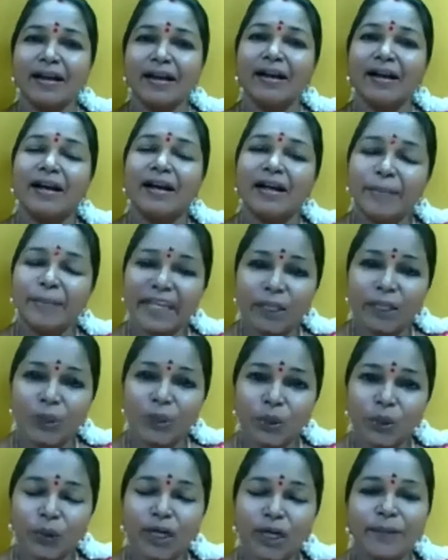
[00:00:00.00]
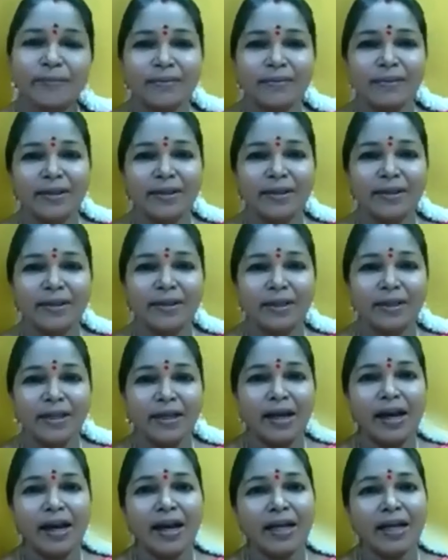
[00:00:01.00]
ஆன்மீக குருவாம்
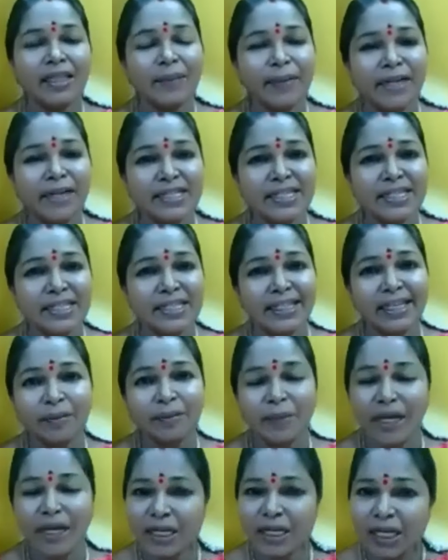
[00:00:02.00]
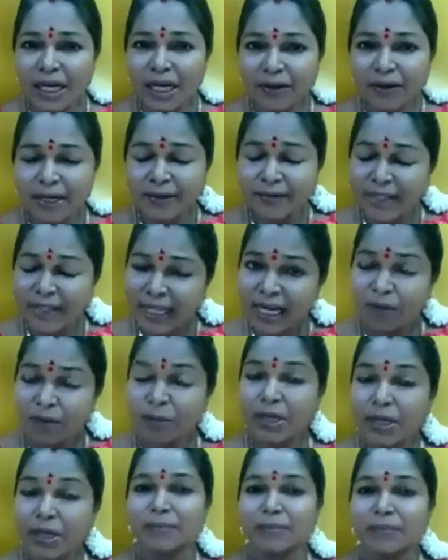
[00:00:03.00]
ஆதிபராசக்தியின் மறு
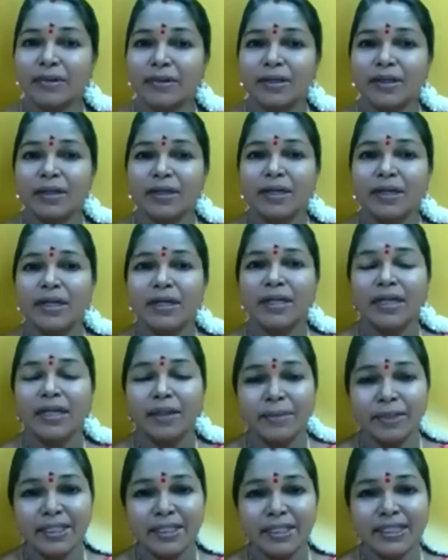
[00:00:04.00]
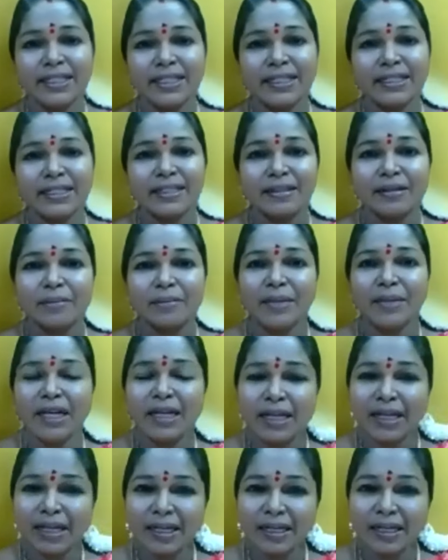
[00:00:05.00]
அவதாரமாம் நமது
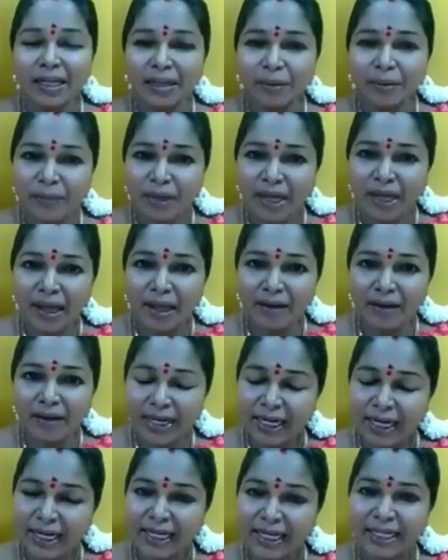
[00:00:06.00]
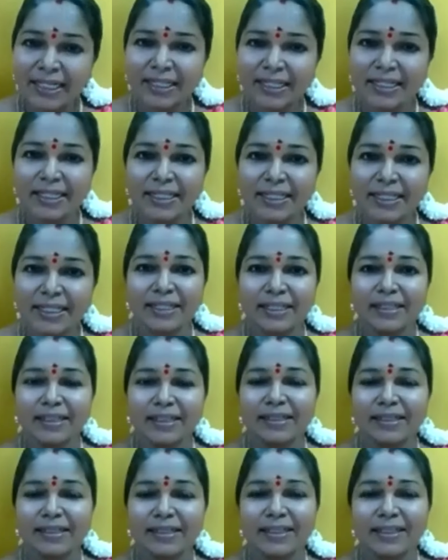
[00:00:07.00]
பங்காரு அம்மா அவர்களின்
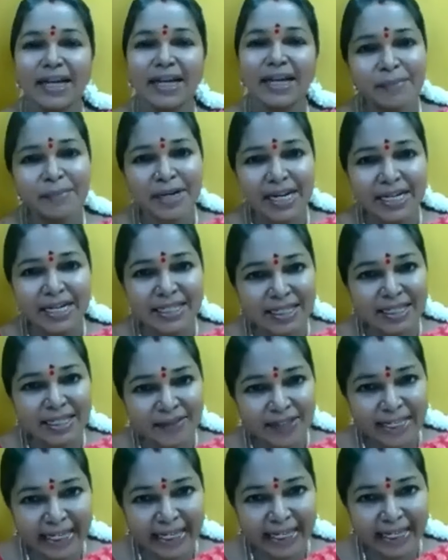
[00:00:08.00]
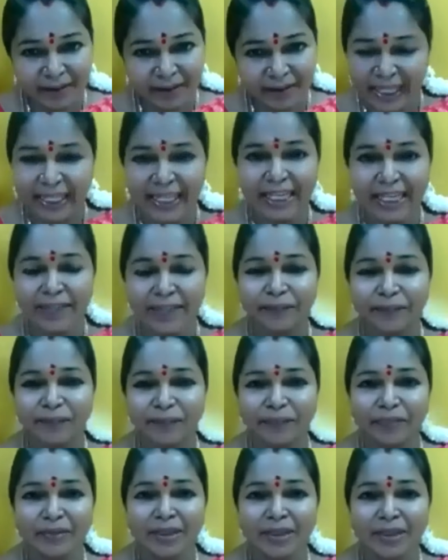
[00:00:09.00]
தன்மலர் திருவடிகளை வணங்கி
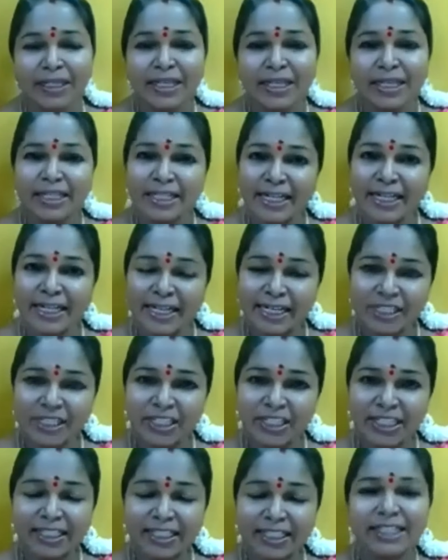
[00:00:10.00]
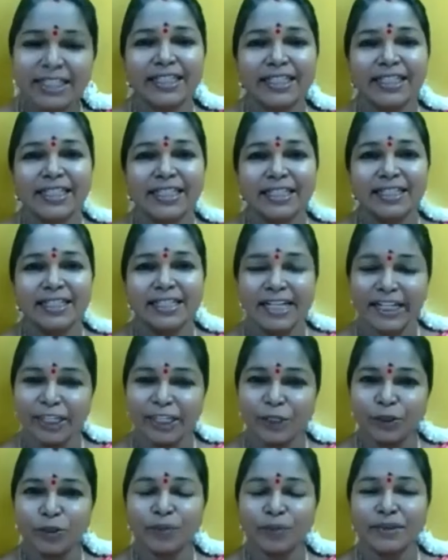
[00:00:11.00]
இந்த நிகழ்ச்சிக்கு
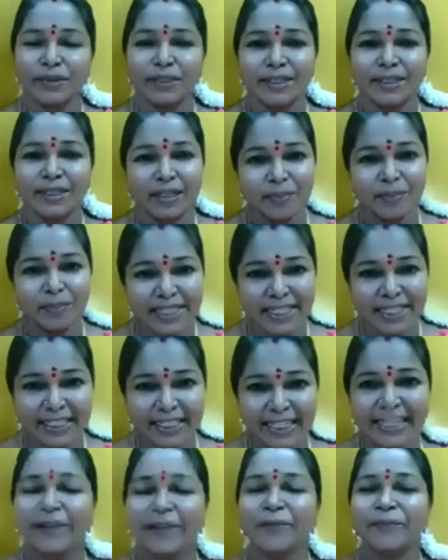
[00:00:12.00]
செல்கிறோம் அன்பு சக்திகளே